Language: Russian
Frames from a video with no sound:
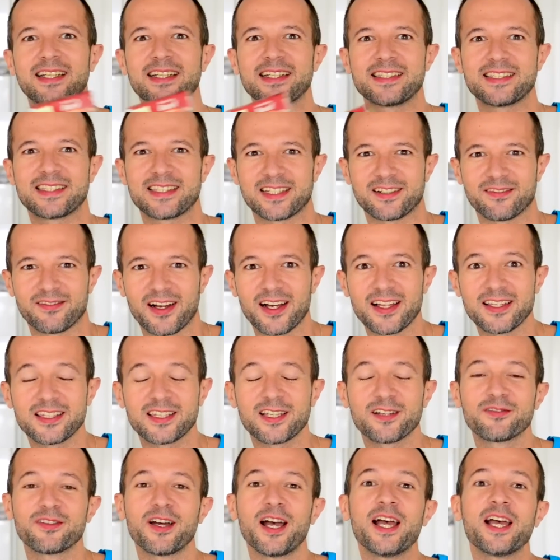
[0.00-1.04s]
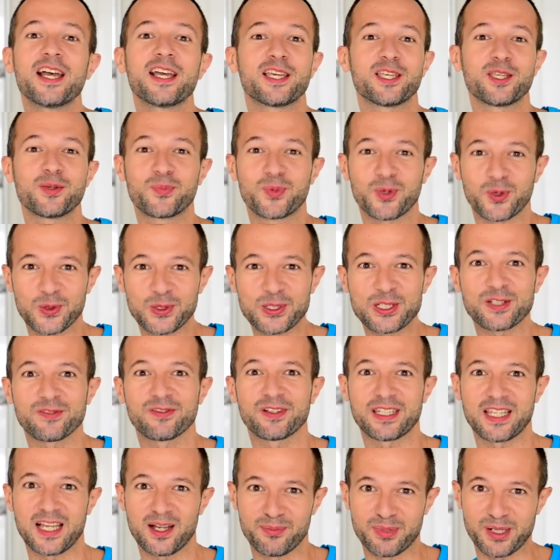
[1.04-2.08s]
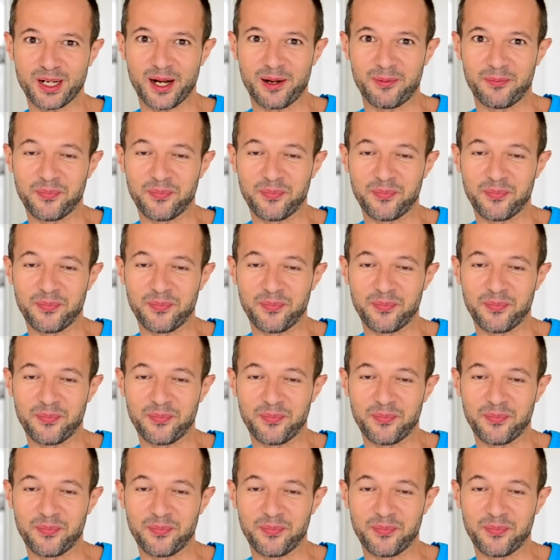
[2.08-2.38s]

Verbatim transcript: консервантов и прочего добра.